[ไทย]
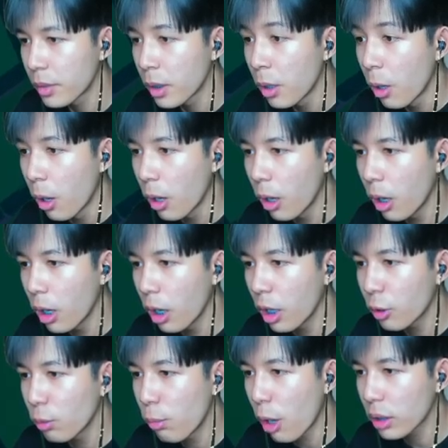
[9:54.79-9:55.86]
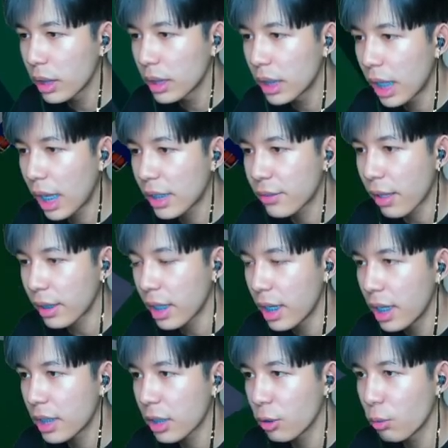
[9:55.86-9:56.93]
เออกูบอกหนึ่งหนึ่งไอสัตว์
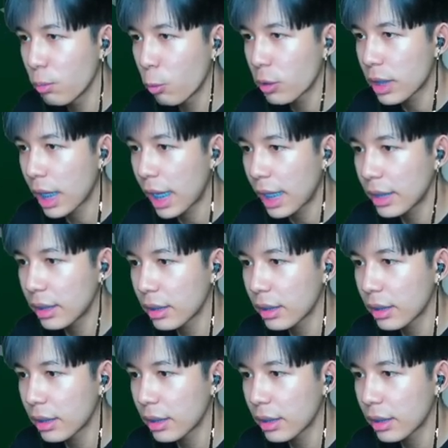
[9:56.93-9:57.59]
เอ้ยจะลุมกูซะงั้น